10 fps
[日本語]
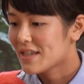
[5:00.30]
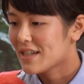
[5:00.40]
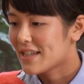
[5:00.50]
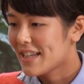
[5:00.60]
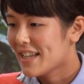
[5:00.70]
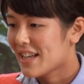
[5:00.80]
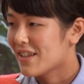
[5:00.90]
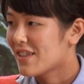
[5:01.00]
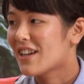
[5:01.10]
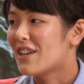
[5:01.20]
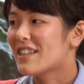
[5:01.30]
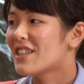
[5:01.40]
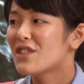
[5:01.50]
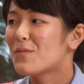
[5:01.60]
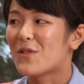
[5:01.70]
達ができただ
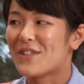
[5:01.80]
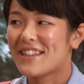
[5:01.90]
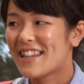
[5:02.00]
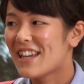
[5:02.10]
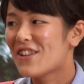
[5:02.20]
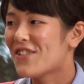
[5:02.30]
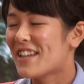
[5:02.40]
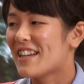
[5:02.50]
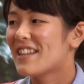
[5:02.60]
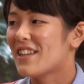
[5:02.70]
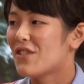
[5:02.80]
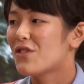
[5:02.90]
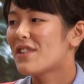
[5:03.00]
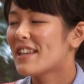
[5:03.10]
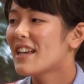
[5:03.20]
私もできるようになりたいとい
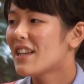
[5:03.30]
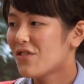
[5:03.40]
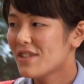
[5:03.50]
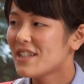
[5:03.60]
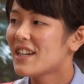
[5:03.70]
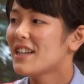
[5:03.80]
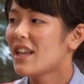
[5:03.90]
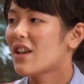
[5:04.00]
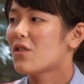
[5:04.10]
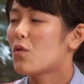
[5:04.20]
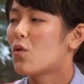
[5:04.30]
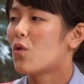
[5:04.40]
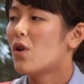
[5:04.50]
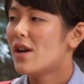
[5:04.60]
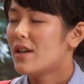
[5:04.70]
う刺激の試合で
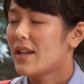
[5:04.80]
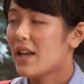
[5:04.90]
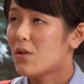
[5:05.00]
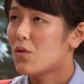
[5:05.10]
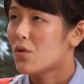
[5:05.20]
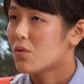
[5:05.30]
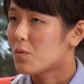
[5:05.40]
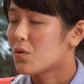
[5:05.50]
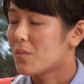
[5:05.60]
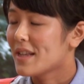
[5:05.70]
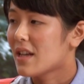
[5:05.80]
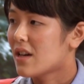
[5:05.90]
こう、英語力も伸び